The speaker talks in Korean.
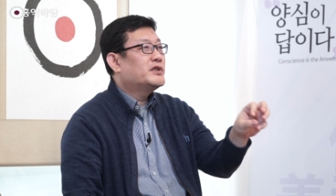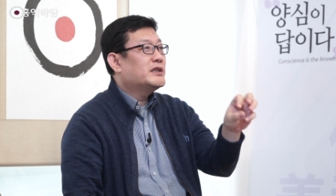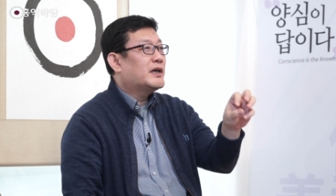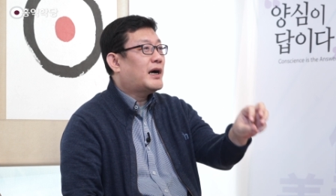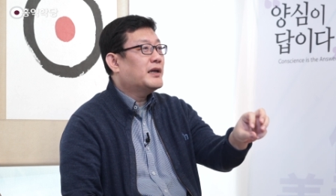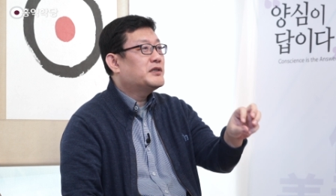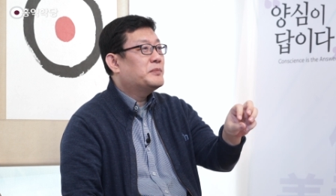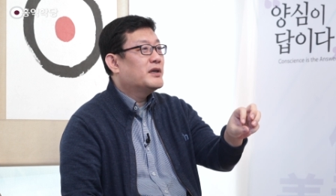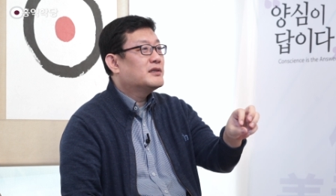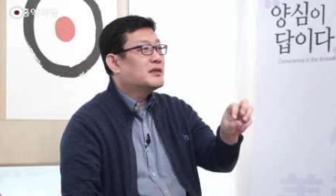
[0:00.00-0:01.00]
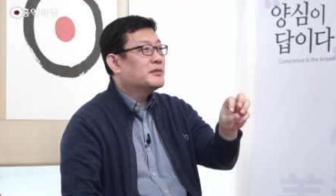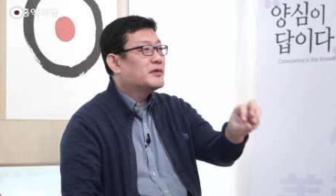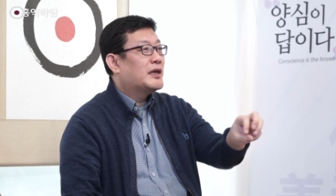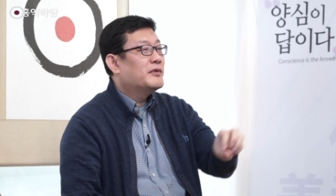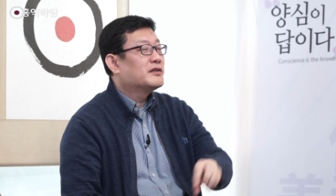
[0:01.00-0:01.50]
무지와 아집의
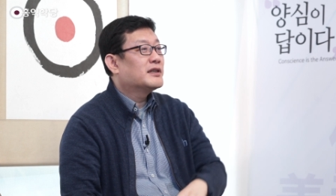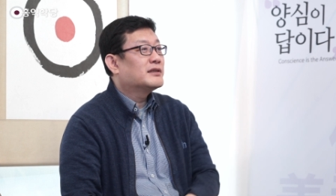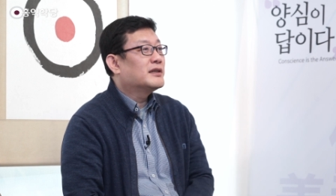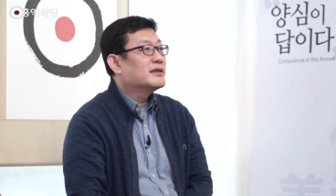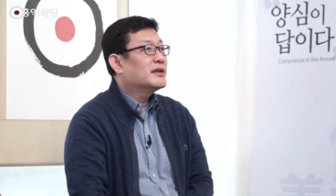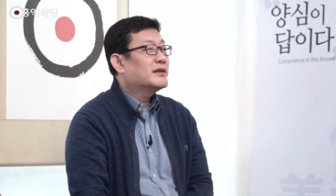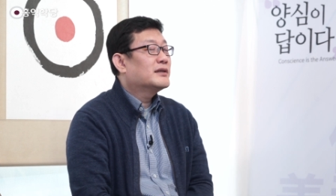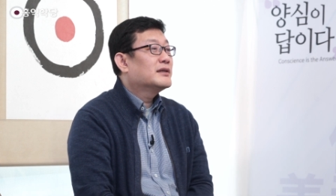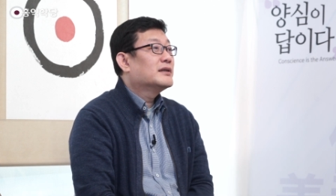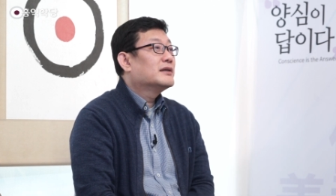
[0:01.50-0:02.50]
지금 대명사들인데.